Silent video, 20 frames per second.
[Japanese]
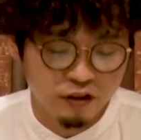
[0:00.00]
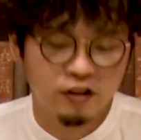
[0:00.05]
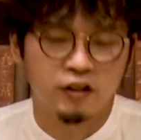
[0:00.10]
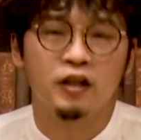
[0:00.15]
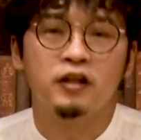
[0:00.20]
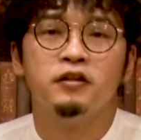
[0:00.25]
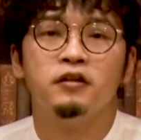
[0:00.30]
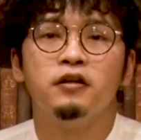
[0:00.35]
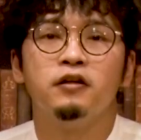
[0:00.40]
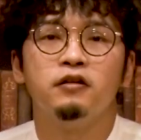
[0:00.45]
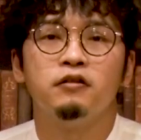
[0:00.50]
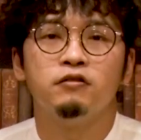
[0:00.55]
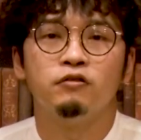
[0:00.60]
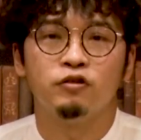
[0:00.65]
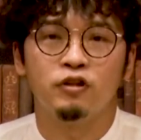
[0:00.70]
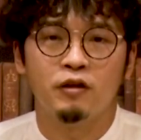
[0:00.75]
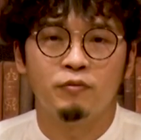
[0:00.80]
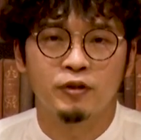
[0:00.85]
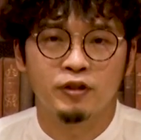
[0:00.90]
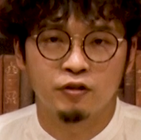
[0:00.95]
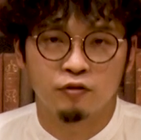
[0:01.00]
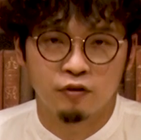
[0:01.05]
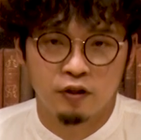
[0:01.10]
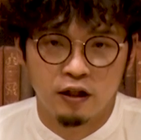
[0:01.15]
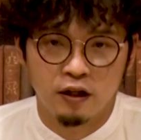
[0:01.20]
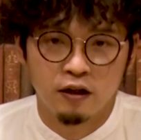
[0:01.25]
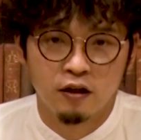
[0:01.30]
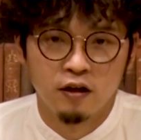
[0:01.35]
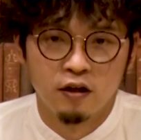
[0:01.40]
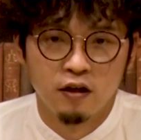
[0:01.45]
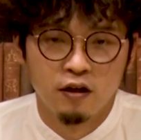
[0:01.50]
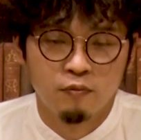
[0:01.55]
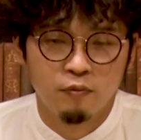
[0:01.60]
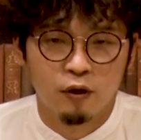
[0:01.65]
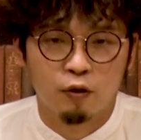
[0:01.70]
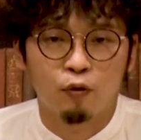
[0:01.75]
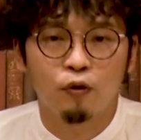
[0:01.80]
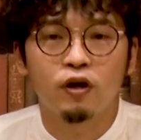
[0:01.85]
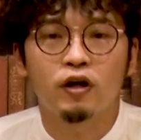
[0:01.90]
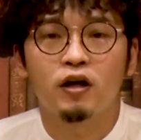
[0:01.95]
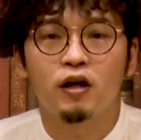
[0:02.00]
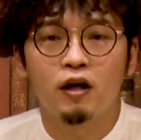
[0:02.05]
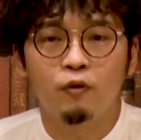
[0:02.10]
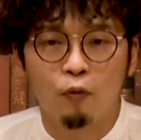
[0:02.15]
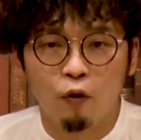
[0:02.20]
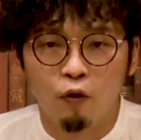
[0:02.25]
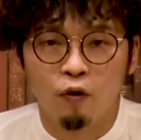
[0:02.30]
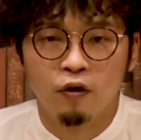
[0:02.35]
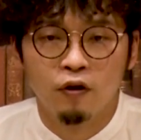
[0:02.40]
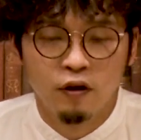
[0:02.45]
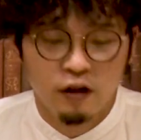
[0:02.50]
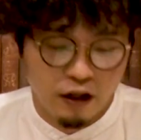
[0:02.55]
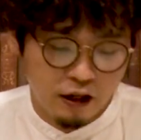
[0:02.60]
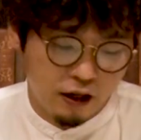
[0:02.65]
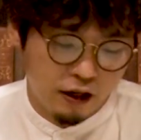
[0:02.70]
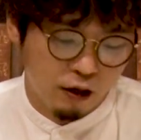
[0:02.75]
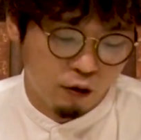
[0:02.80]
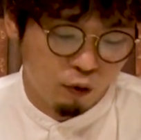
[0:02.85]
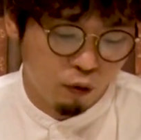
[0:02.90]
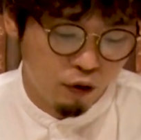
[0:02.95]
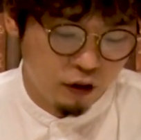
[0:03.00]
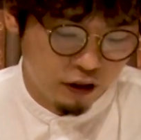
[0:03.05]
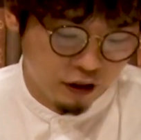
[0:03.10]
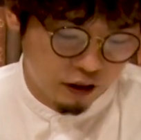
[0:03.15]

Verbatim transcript: 事件でございますので、これからもこう